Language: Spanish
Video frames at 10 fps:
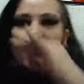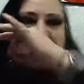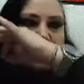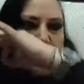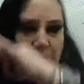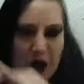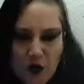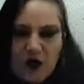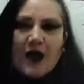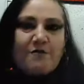que sobre
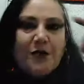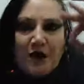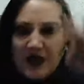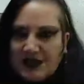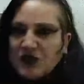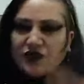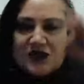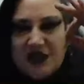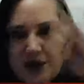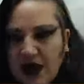una población
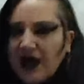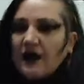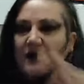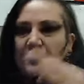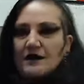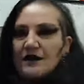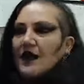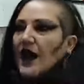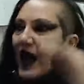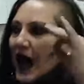civil
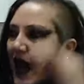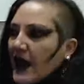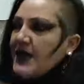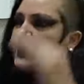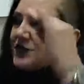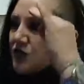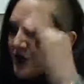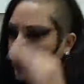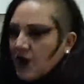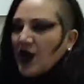hayan
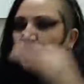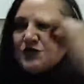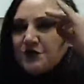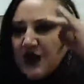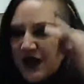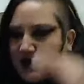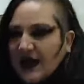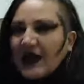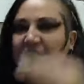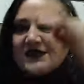sobrevuelos
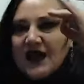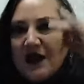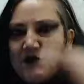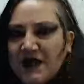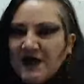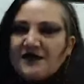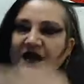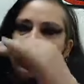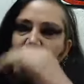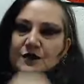militares
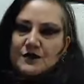amedrentando.